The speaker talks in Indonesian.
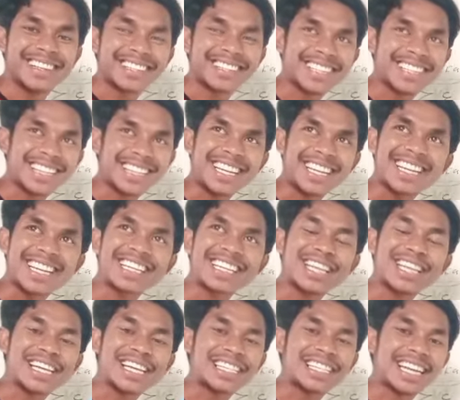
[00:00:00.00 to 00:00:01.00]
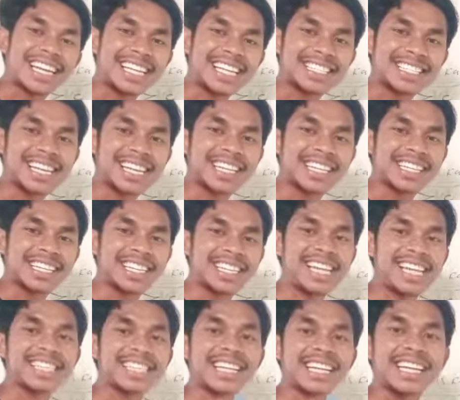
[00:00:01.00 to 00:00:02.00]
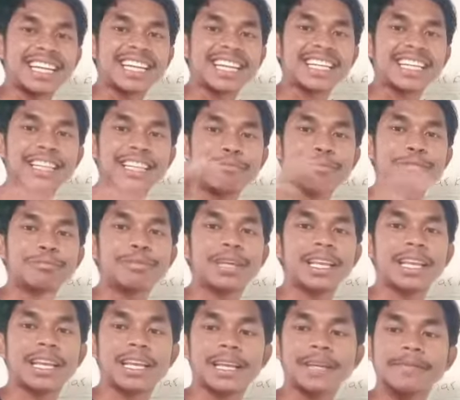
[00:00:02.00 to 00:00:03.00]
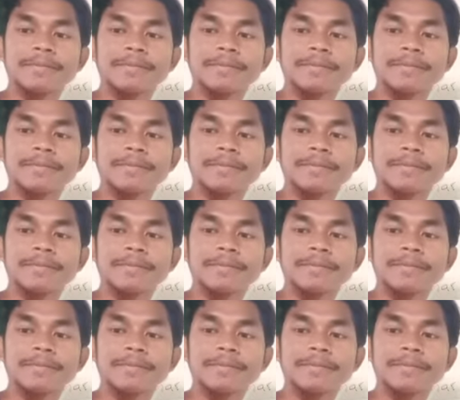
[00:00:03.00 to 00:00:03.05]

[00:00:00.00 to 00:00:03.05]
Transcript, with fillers: setelah kita ajak-ajak ya sekarang kita memilih